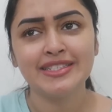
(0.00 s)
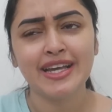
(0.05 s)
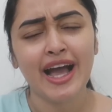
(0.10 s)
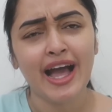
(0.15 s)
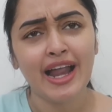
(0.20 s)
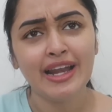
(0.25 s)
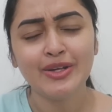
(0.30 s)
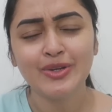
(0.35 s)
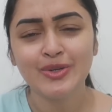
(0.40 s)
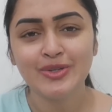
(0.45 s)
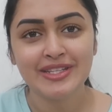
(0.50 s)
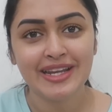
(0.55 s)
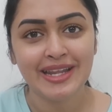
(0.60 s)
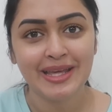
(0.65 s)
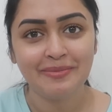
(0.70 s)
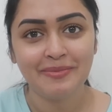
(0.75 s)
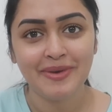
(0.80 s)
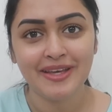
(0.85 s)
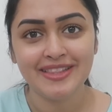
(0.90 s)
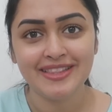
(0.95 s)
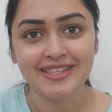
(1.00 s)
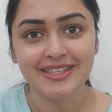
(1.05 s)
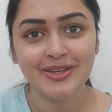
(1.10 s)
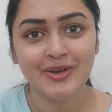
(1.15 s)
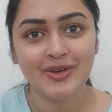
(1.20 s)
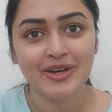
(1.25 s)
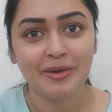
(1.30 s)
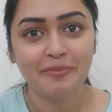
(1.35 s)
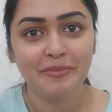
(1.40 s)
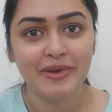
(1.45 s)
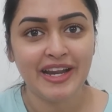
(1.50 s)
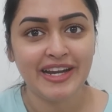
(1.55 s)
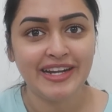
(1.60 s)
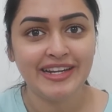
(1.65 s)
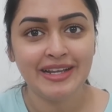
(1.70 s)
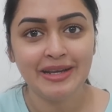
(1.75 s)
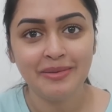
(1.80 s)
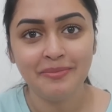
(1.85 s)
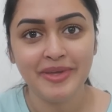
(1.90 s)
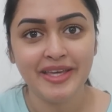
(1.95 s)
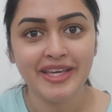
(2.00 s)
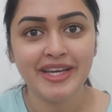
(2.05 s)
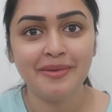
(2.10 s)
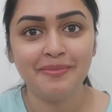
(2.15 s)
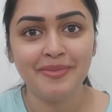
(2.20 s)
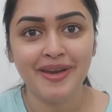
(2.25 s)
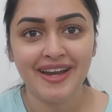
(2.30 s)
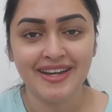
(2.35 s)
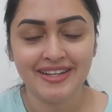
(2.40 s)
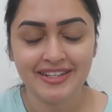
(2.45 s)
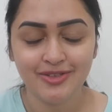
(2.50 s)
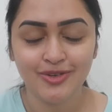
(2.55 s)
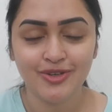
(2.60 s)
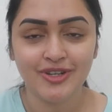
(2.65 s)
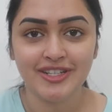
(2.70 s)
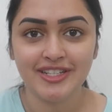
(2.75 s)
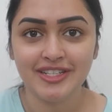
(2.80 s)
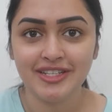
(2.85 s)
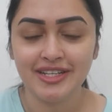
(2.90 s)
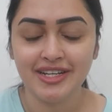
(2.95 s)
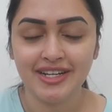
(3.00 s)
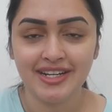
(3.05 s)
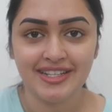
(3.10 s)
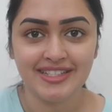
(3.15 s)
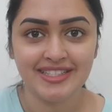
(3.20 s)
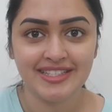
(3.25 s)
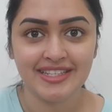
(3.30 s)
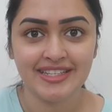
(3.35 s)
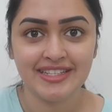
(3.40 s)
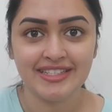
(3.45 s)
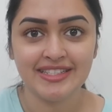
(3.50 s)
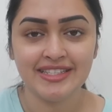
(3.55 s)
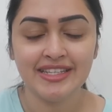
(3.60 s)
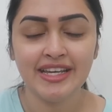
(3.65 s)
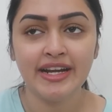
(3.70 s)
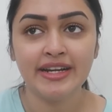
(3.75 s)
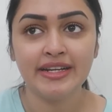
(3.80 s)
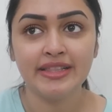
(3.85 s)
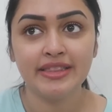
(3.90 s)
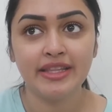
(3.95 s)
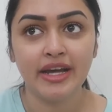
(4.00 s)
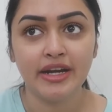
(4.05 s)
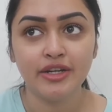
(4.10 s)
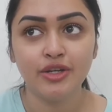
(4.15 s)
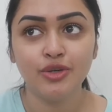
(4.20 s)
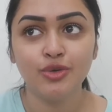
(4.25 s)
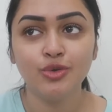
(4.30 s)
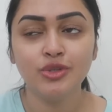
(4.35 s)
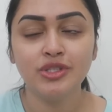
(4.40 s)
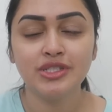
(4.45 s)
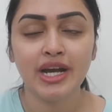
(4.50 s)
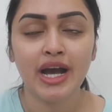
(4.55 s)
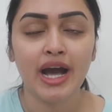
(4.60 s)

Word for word: చాలా రోజులు అయిపోయింది ఒక బ్రైడల్ మేకప్ లాంటిది ఒకటి చేసి అండ్ దట్టు